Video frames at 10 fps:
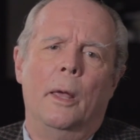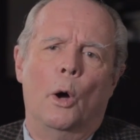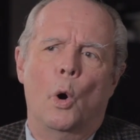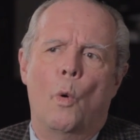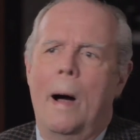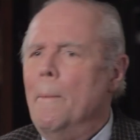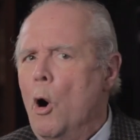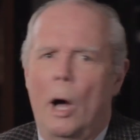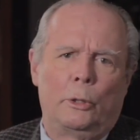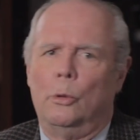ou uma
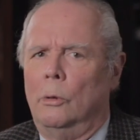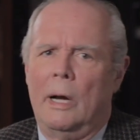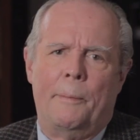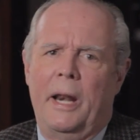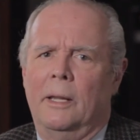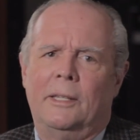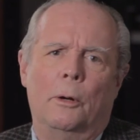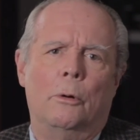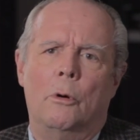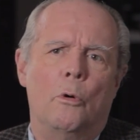moto
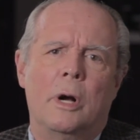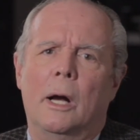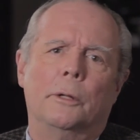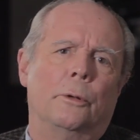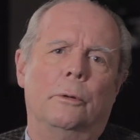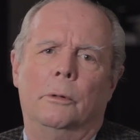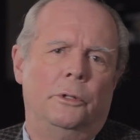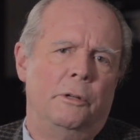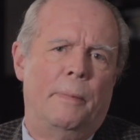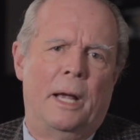apareceu roncando
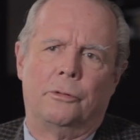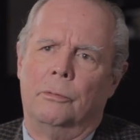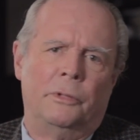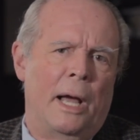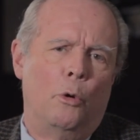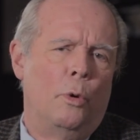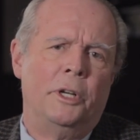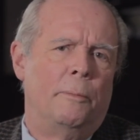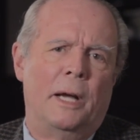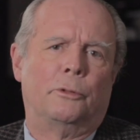debaixo na rua,
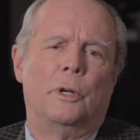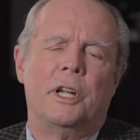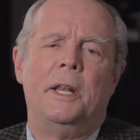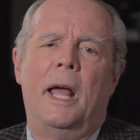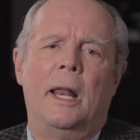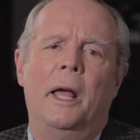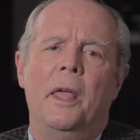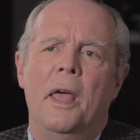debaixo da sua janela,